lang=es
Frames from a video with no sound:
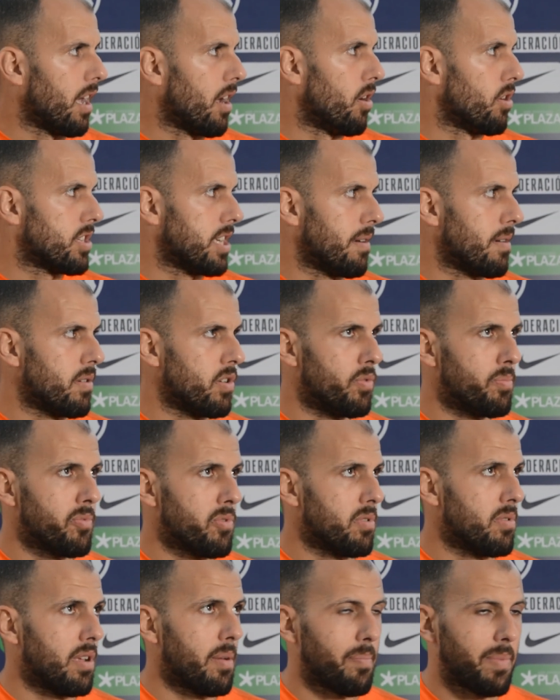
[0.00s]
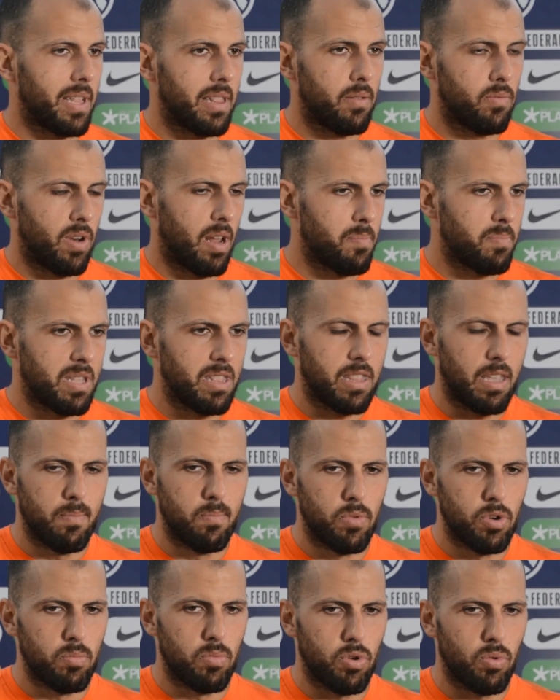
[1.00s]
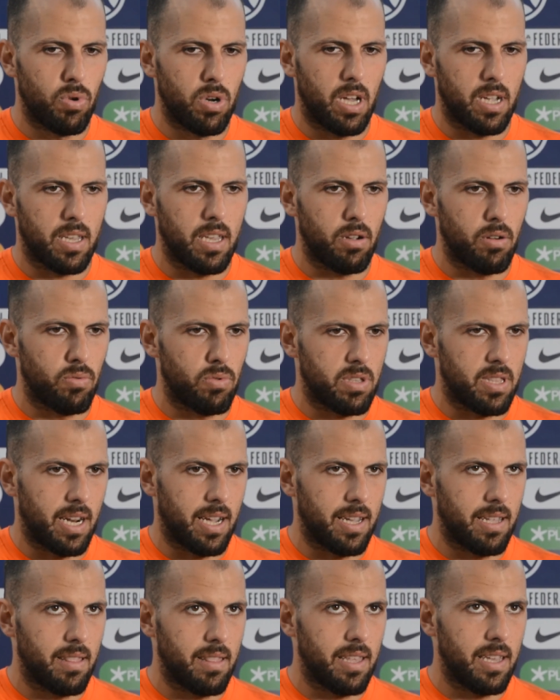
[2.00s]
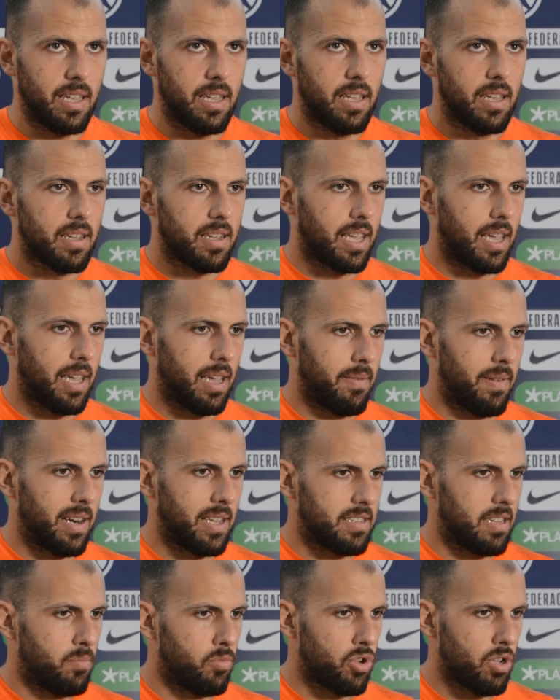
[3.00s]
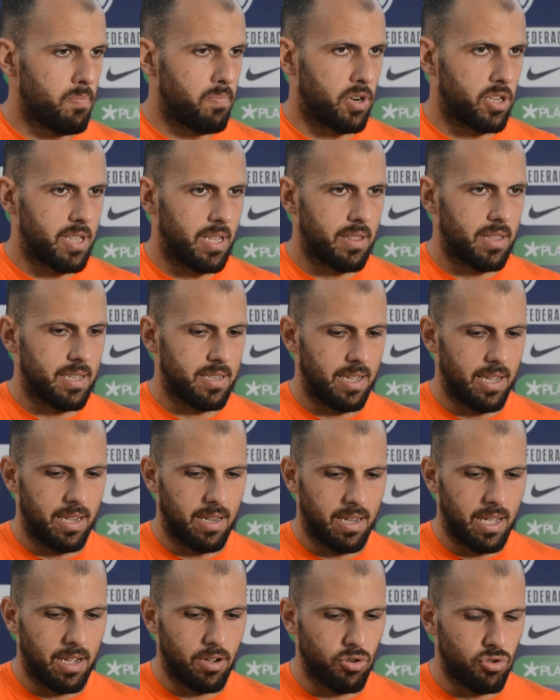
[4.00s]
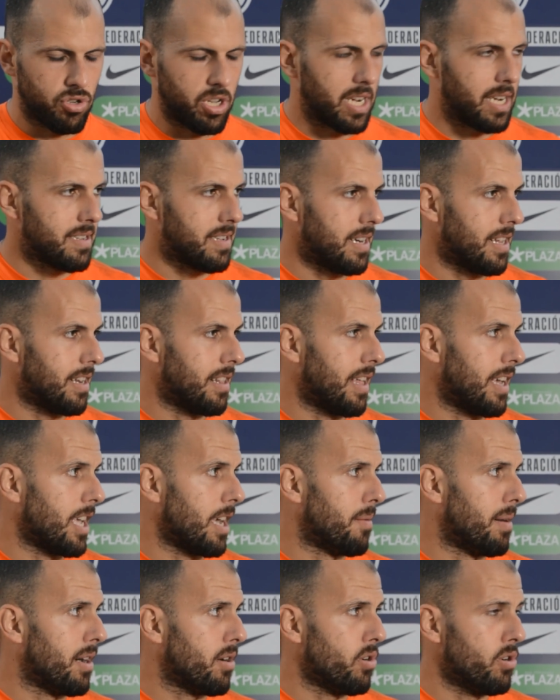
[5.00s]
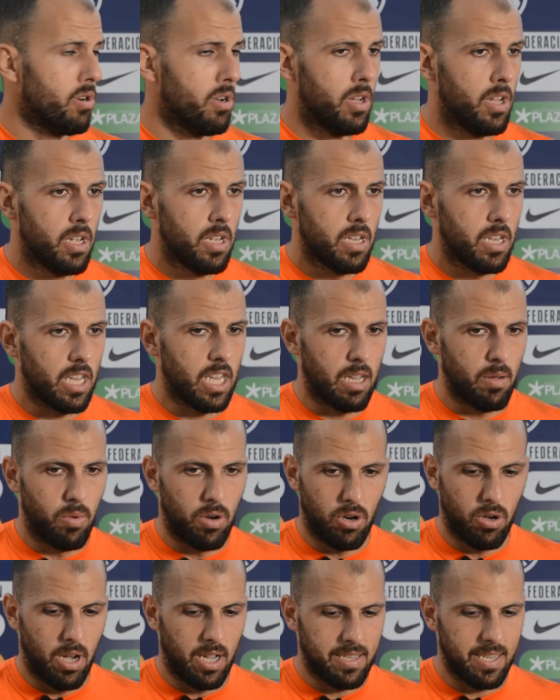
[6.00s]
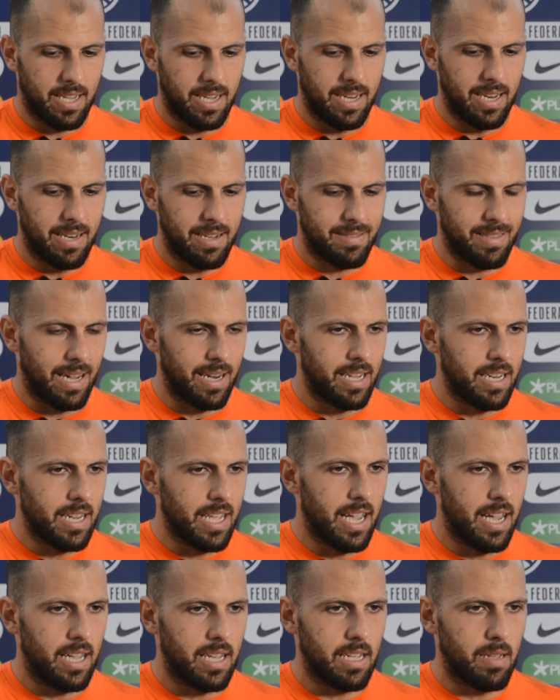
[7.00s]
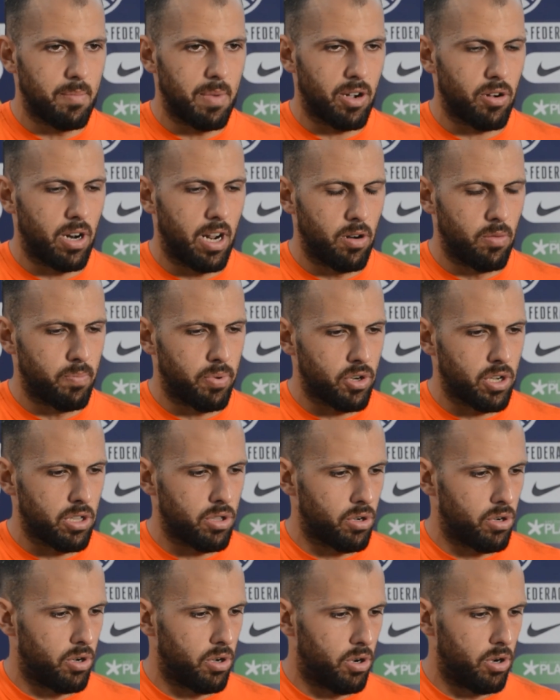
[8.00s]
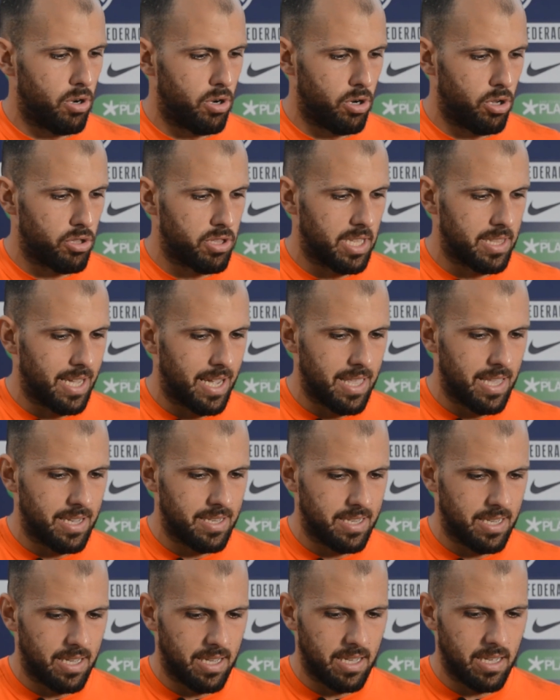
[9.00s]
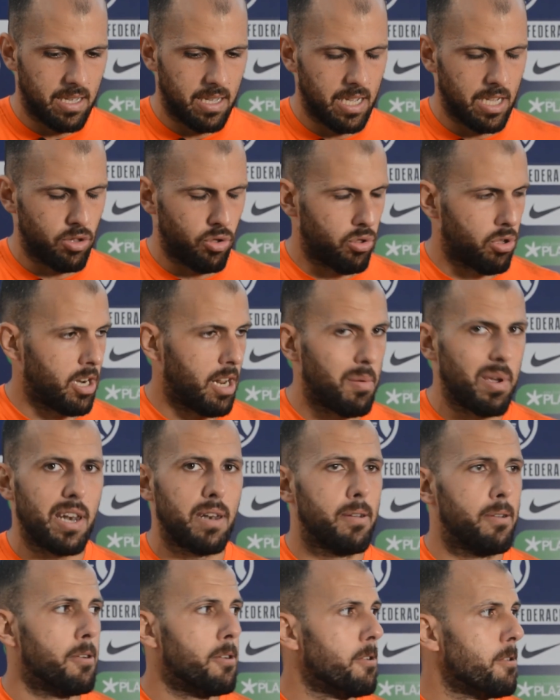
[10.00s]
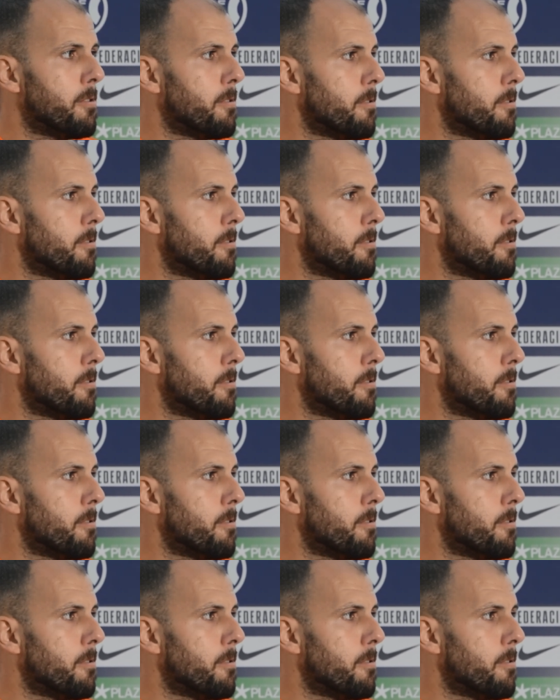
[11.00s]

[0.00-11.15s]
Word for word: hoy se ha habido un, ambiente muy muy bueno aquí con nuestra gente, que van a ser muy importantes en, conseguir salir de ahí abajo y bueno, a seguir en esta línea y mejorar un poquito los detalles y todo irá bien.